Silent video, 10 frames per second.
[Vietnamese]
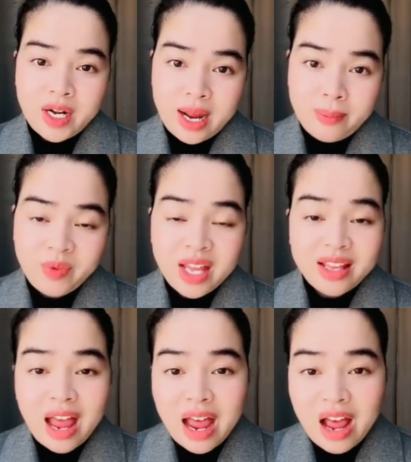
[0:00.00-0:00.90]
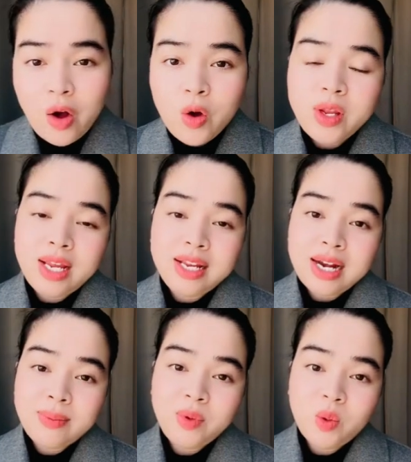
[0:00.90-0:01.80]
Nam tha hồ về Việt
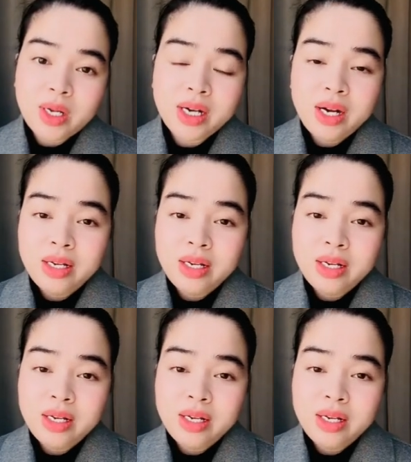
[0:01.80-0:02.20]
Nam du lịch